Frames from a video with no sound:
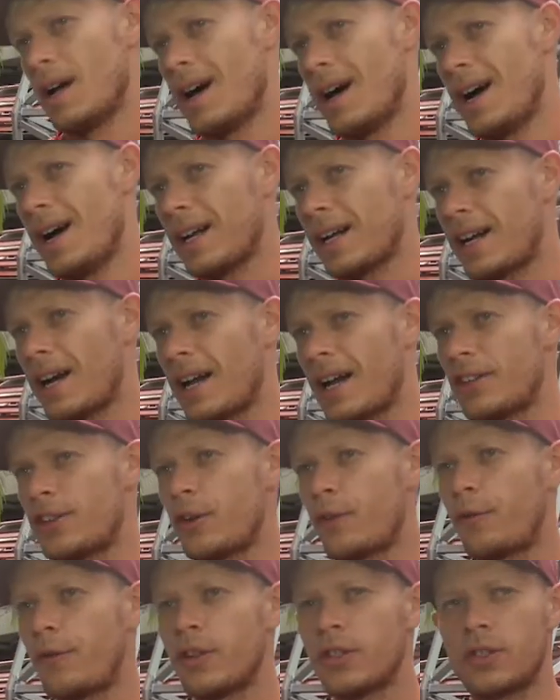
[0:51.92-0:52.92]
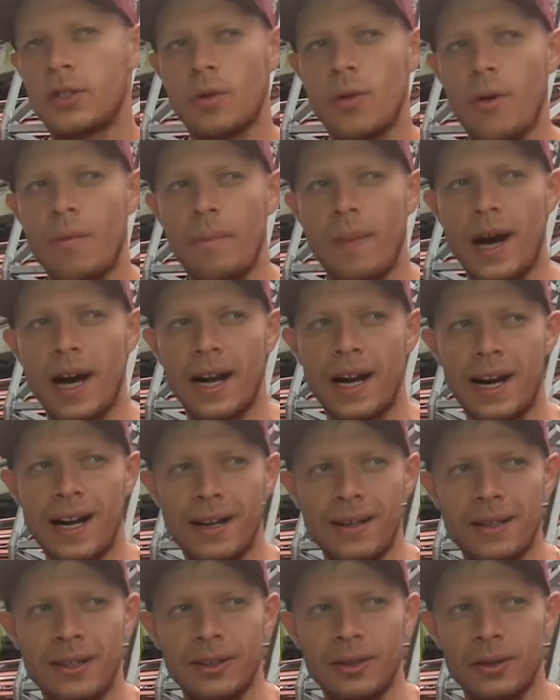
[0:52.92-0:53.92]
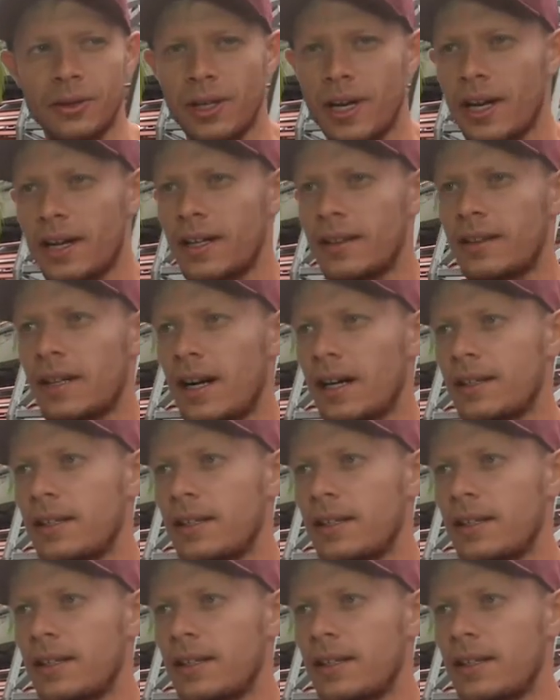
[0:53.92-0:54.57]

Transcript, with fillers: Ah, cara, é difícil comparar, não quero entrar